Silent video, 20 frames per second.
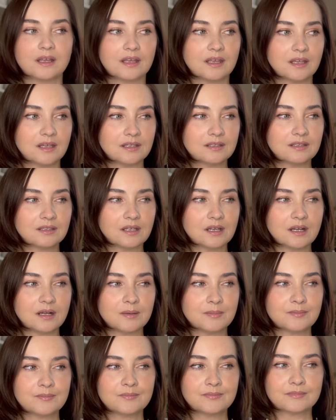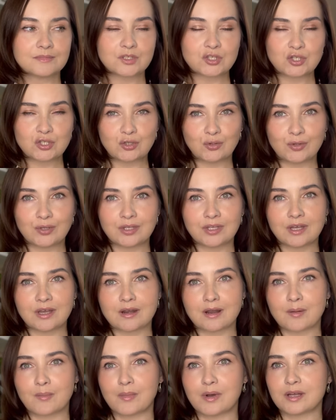Это стойкий
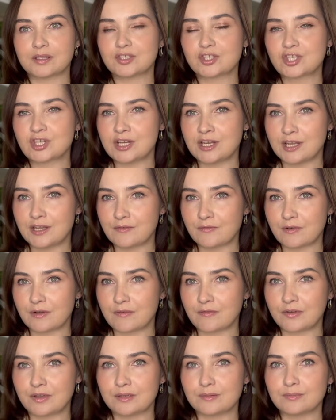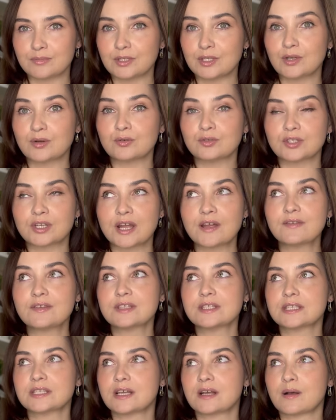аромат, шлейфовый. Мне он
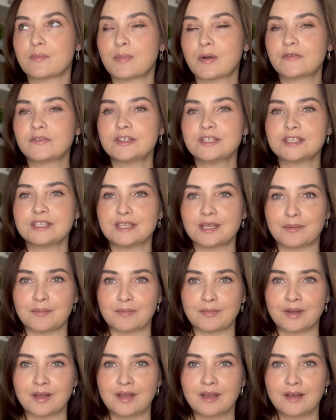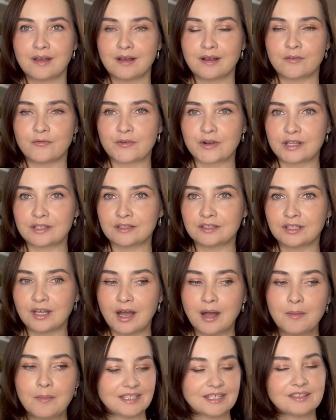нравится по всем фронтам.